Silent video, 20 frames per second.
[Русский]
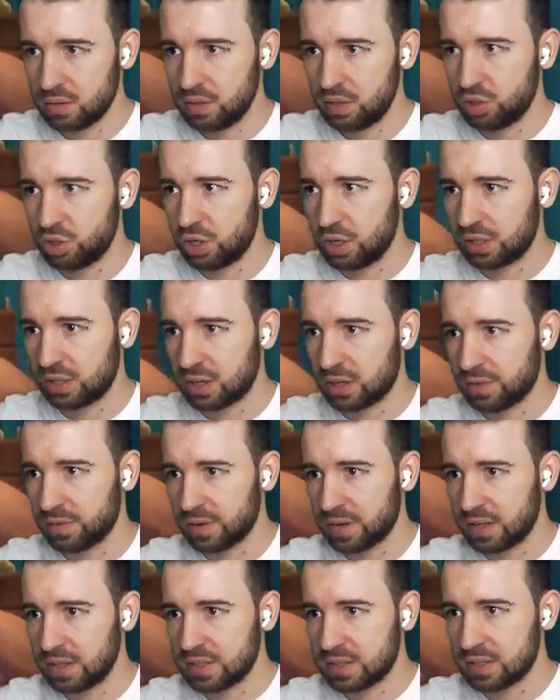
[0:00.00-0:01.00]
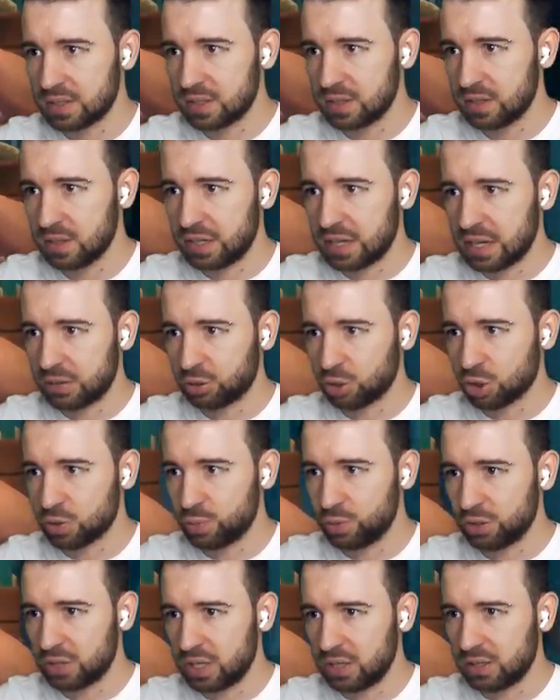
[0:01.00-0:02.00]
Ничего не открывается. Наверняка
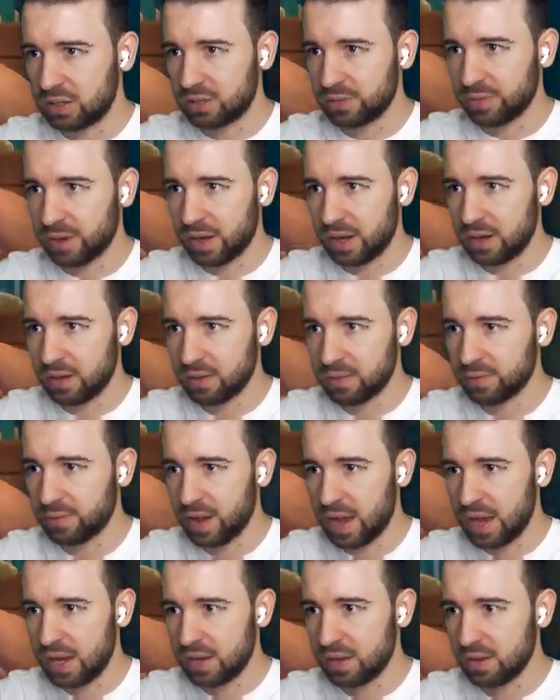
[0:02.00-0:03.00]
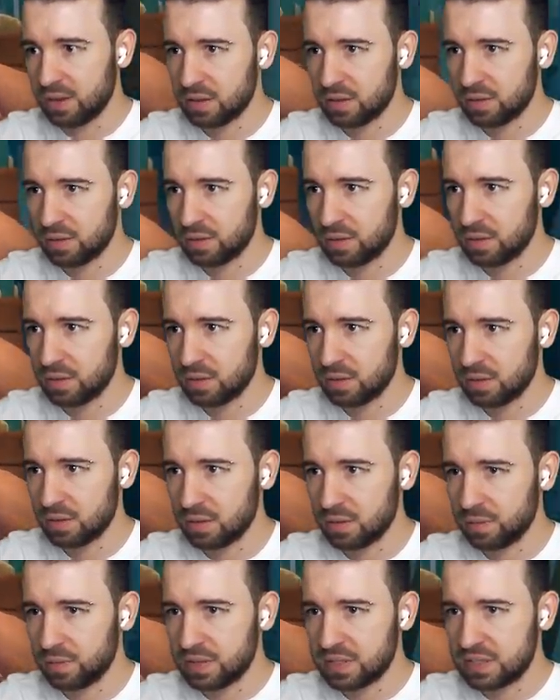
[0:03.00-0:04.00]
тоже будут какие-нибудь твари. Твари.
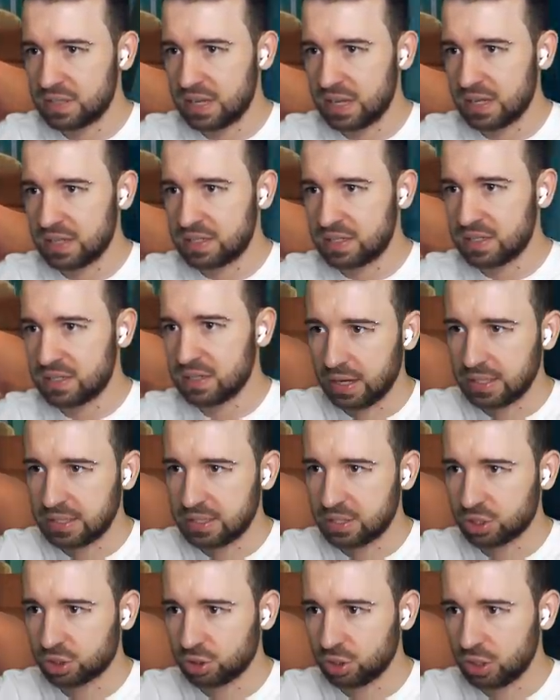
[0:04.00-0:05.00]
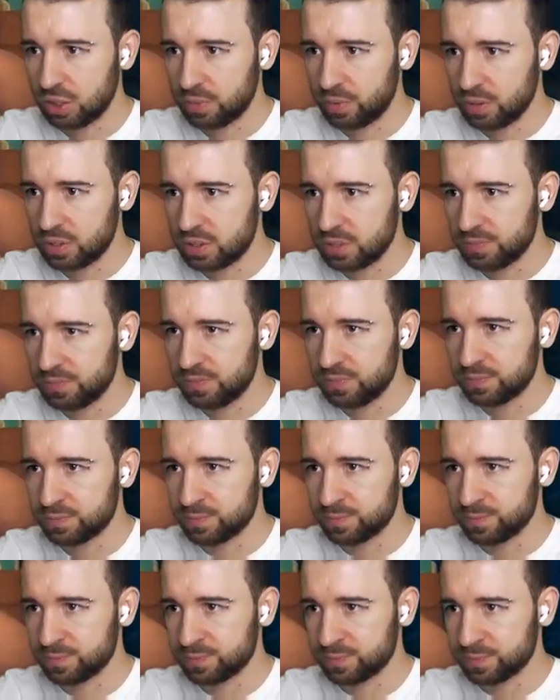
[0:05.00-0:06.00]
Вы здесь? Дайте что-нибудь.
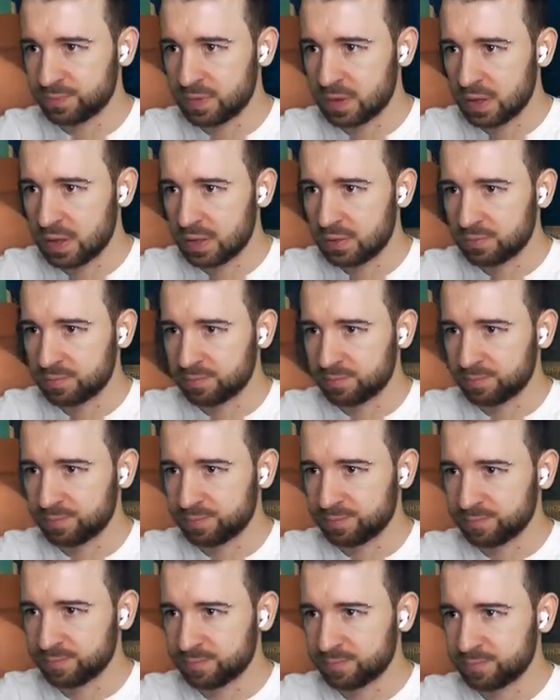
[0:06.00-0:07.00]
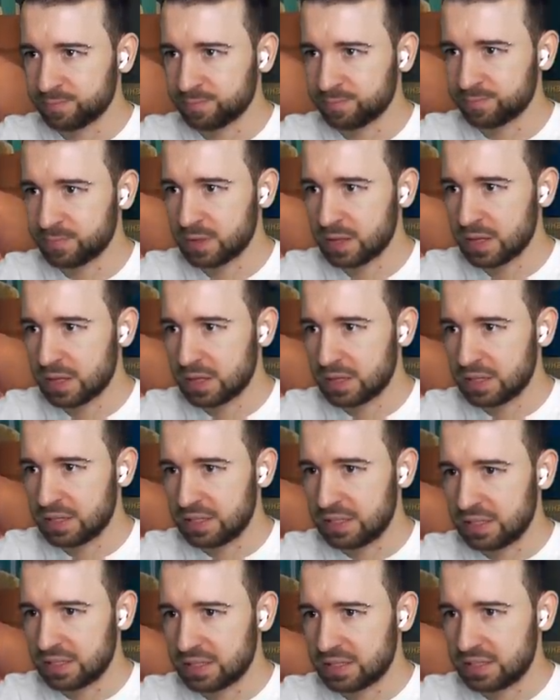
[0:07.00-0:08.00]
М-м, м-м.
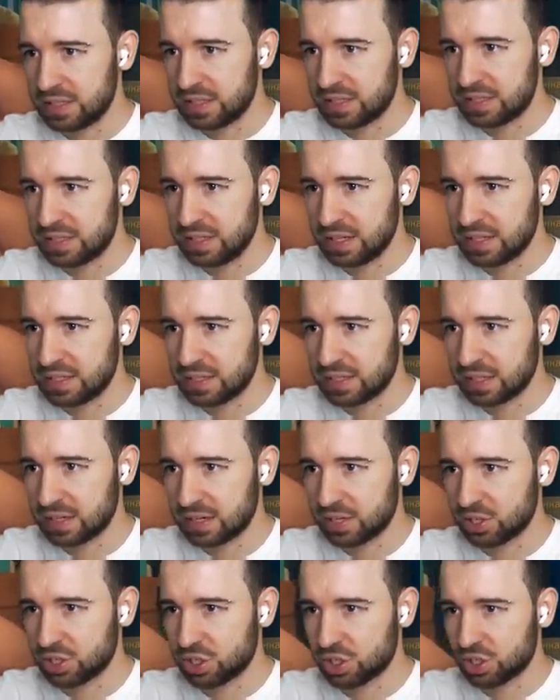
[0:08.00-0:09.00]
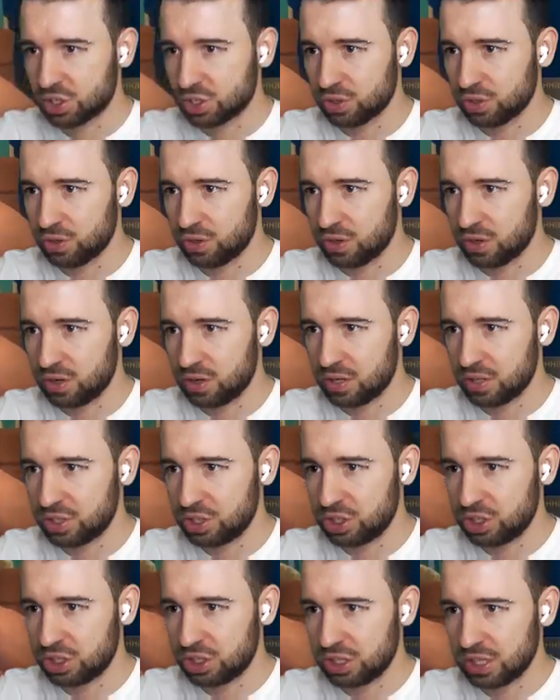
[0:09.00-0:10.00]
Есть, есть, есть. Хорошо.
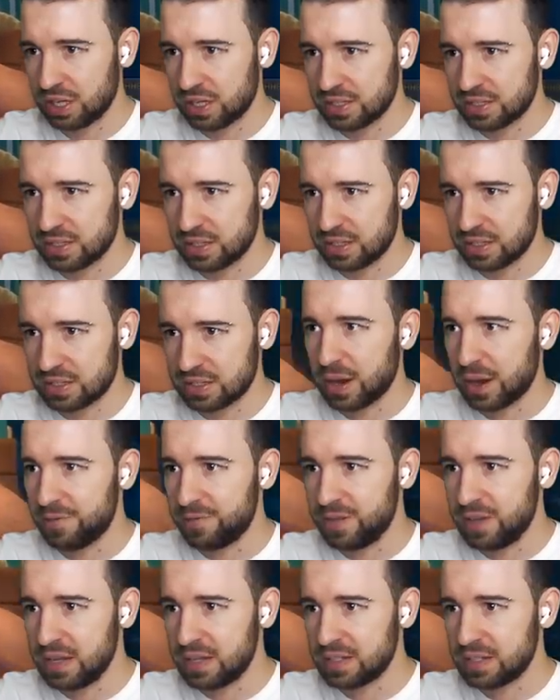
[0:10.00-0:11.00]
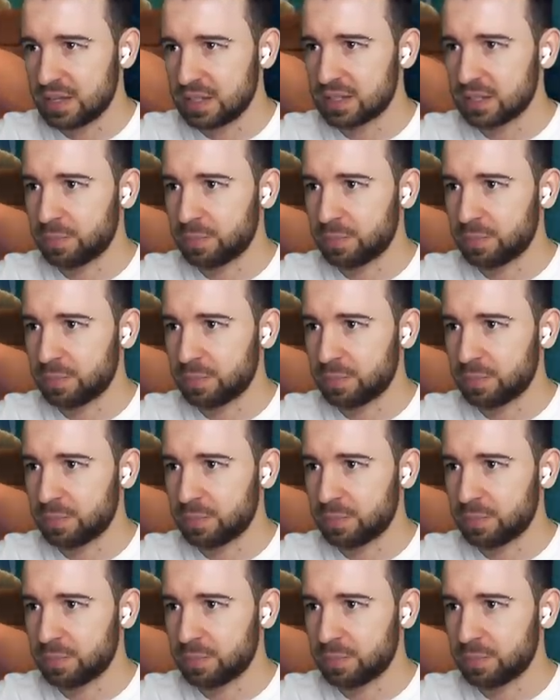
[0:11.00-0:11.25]
Сейчас нас провизии